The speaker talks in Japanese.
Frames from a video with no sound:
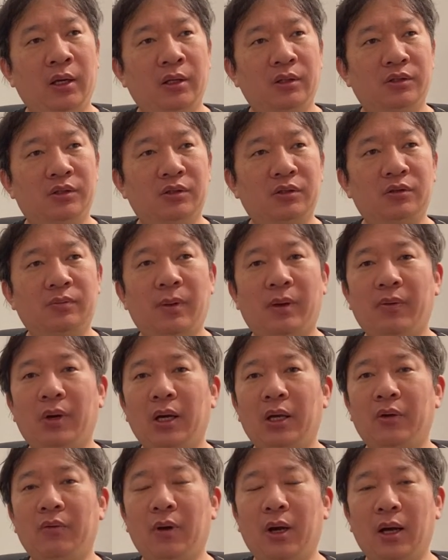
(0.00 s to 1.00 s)
する場
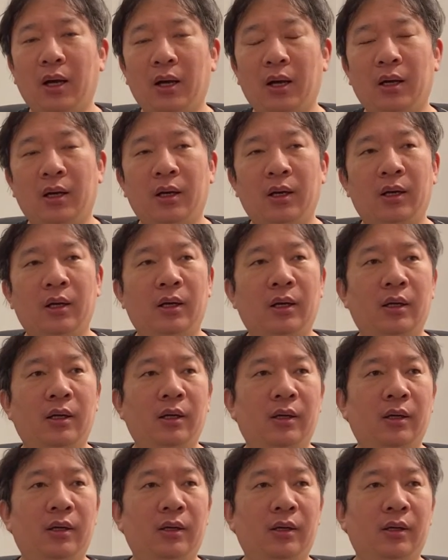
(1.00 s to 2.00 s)
合は、
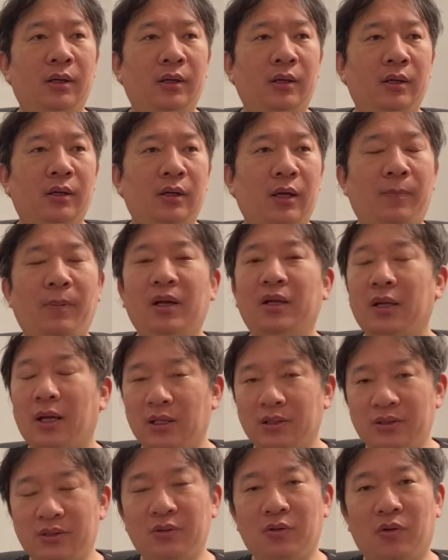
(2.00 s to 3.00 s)
やっぱり
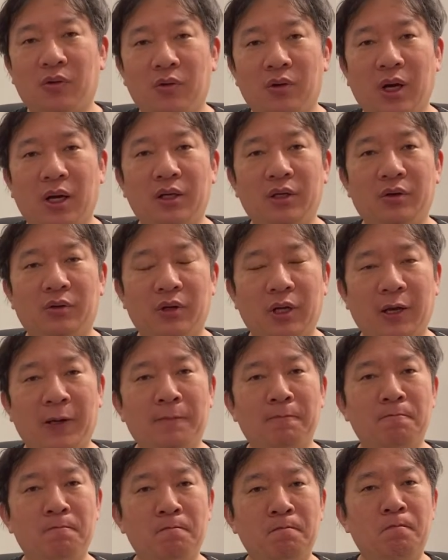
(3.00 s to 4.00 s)
夏の方がいいよね。
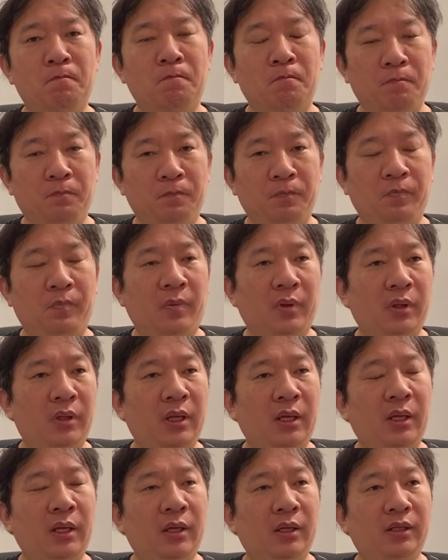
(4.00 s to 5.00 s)
うん、
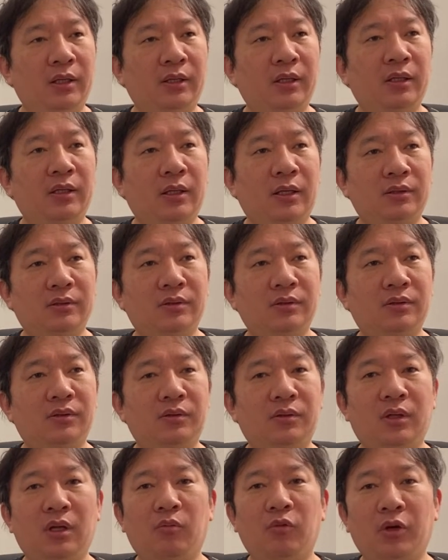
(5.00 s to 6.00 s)
でただ夏って
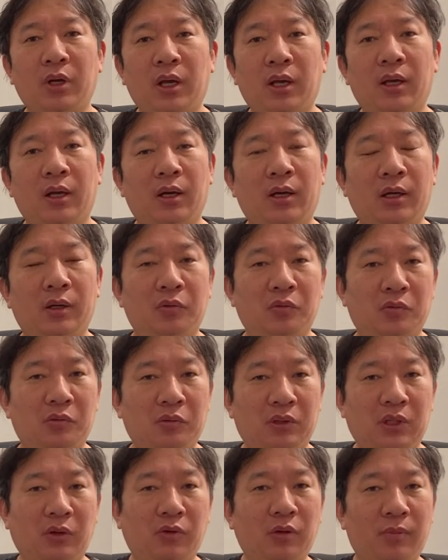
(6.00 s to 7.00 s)
言ってもねあの
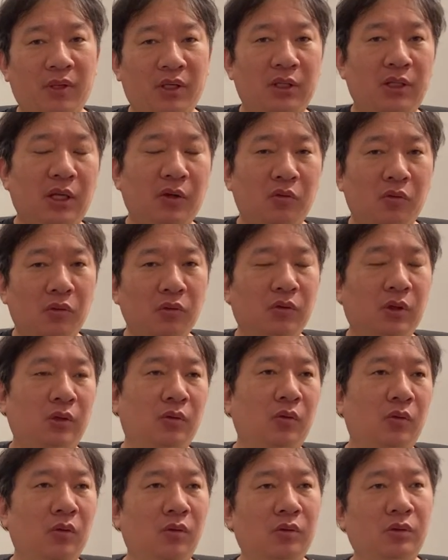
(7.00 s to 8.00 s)
例えば北の方とか
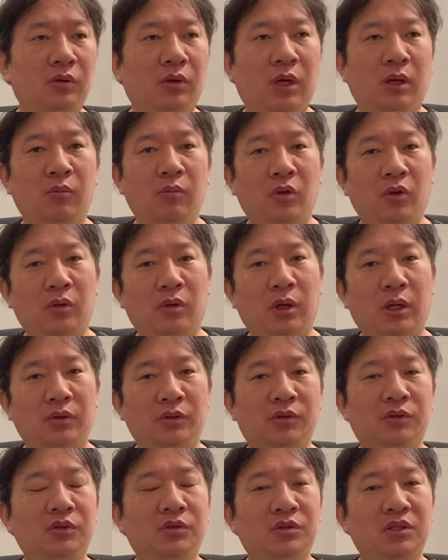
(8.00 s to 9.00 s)
東北とかもあの
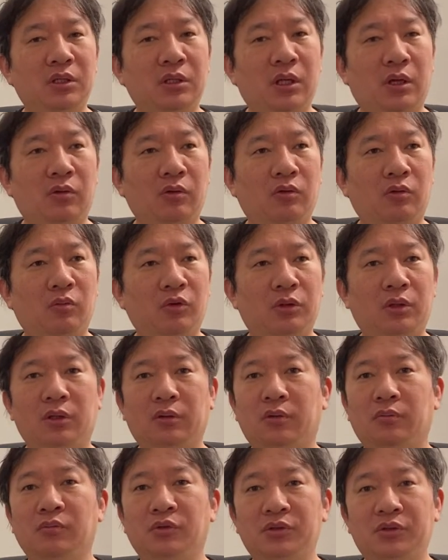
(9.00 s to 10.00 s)
涼しいだろうと思ってる
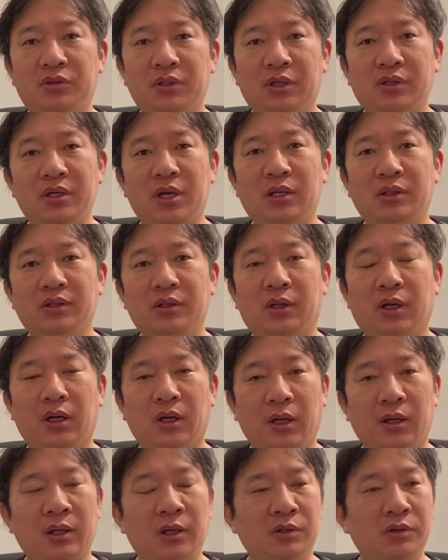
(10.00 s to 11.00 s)
とむっちゃくちゃ暑いから
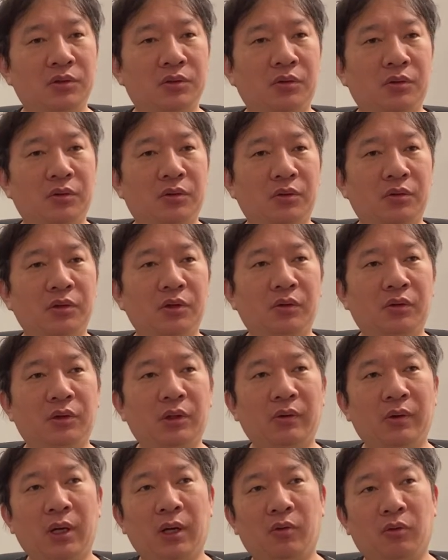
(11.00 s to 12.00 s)
ね状況によっ
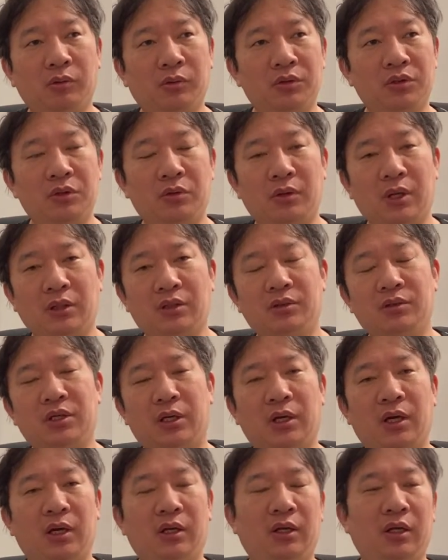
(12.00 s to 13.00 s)
ては今年の夏じゃ
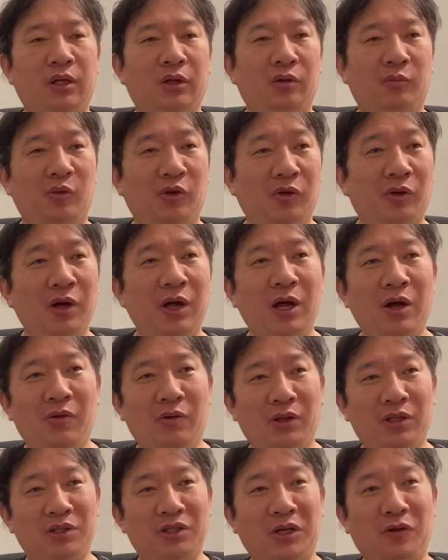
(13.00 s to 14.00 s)
ないけれども
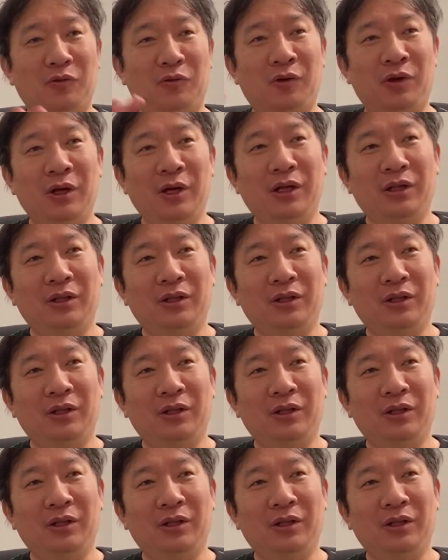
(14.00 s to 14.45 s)
私あの